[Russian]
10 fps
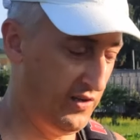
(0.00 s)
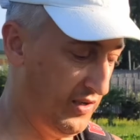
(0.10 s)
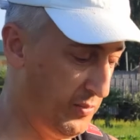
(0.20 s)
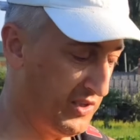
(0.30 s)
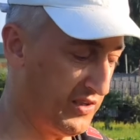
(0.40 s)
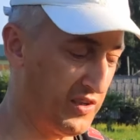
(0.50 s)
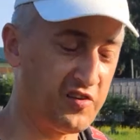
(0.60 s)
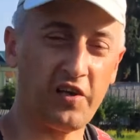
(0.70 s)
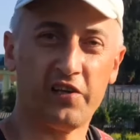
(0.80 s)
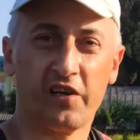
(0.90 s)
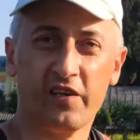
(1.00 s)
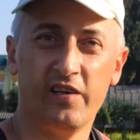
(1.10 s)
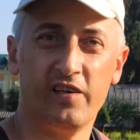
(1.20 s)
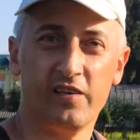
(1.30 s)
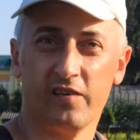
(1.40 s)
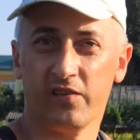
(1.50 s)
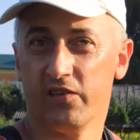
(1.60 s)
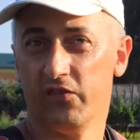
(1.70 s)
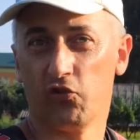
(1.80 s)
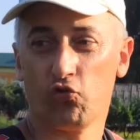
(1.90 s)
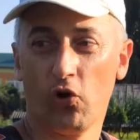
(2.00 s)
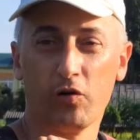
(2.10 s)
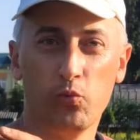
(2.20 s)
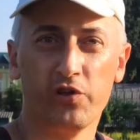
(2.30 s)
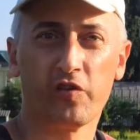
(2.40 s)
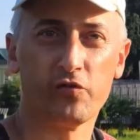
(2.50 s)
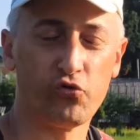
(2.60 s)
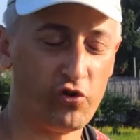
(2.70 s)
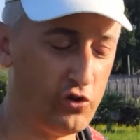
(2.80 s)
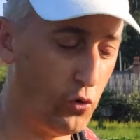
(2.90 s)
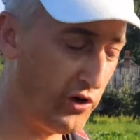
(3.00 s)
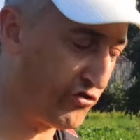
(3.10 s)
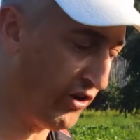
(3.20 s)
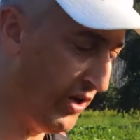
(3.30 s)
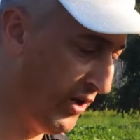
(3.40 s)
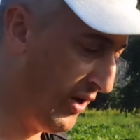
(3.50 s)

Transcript: именно насадок. Движок будет служить дольше.